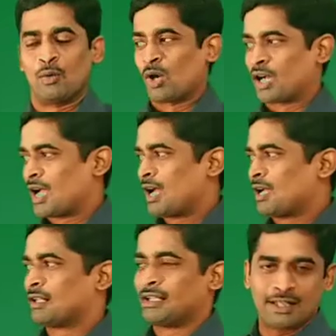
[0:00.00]
ఒక
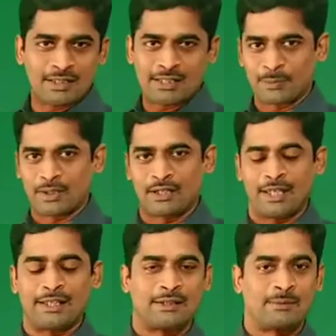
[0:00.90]
నిన్న చెప్పిన
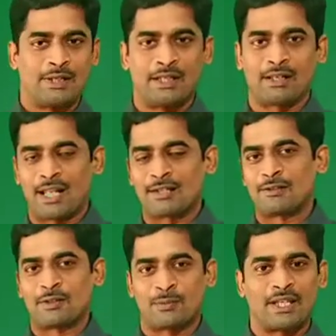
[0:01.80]
ఎగ్జాంపుల్ నిన్న
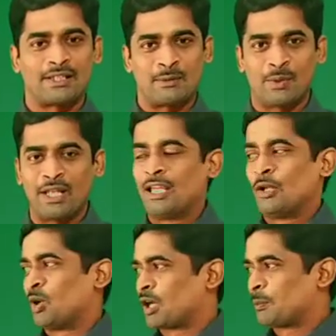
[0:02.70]
క్లాస్లో చెప్పిన ఎగ్జాంపులే
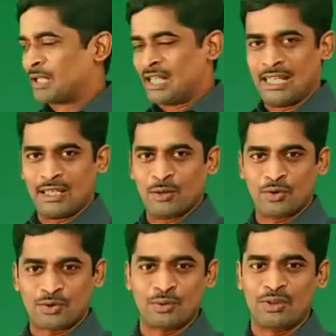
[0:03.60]
ఒక పిల్లి
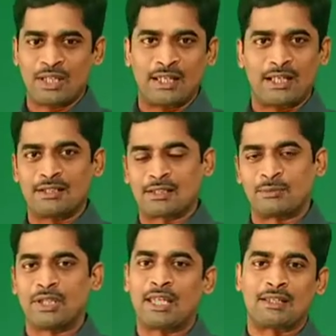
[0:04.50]
వస్తుంది అని
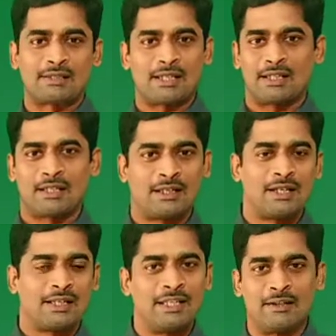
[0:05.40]
చెప్తే
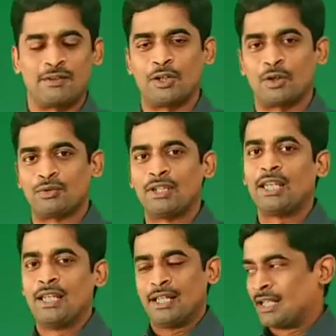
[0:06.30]
సాధారణంగా అది ఇండిఫినెట్ అవుతుంది
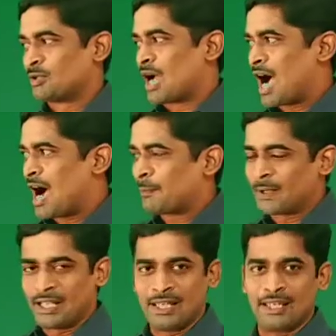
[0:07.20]
లేదు ఆ
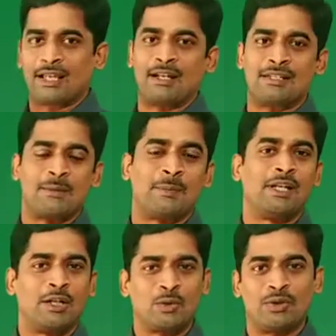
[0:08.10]
పిల్లి అని
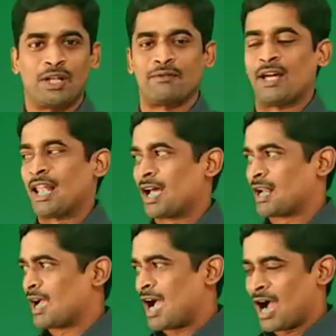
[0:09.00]
చెప్పాలి అనుకుంటే
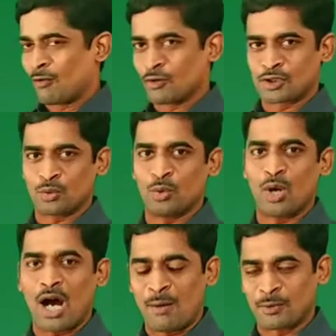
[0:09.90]
ఫలానా ఆ వస్తువు
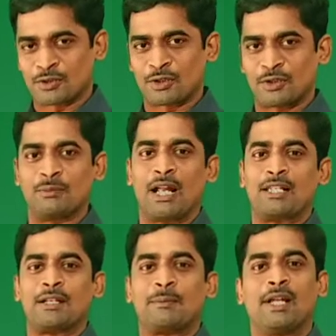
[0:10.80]
ఆ పుస్తకం
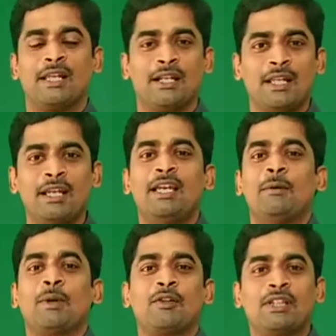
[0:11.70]
అని చెప్పాలి అంటే
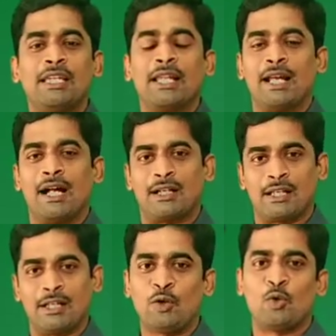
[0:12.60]
మనం ది అనే
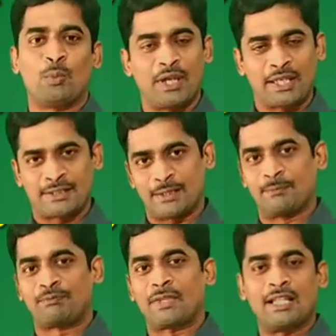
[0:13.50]
ఆర్టికల్ని ఉపయోగిస్తాం
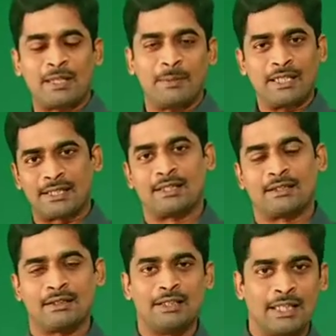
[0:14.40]
అది బేసిక్
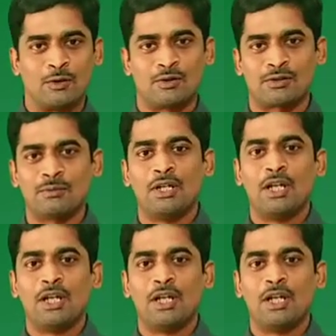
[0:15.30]
దీకోసం